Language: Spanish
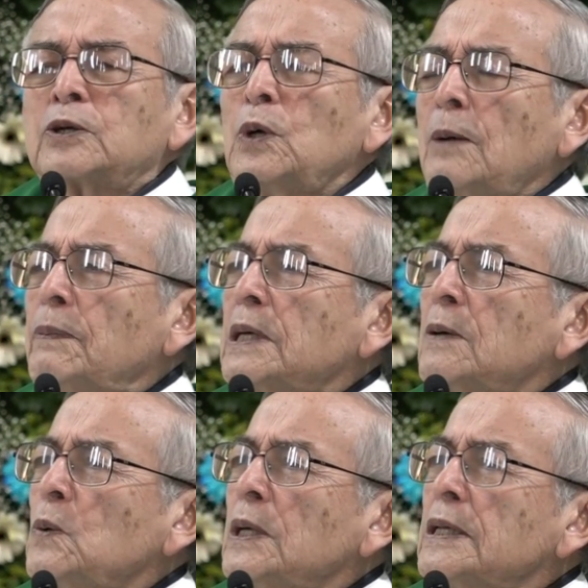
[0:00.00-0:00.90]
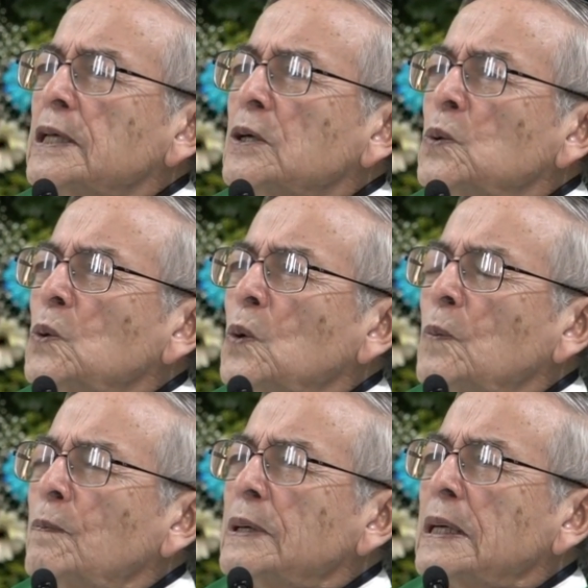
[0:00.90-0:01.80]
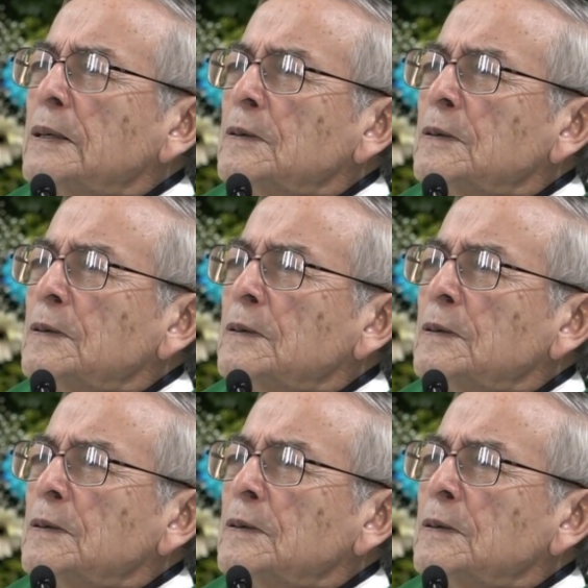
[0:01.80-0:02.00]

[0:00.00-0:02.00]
la parábola de un hombre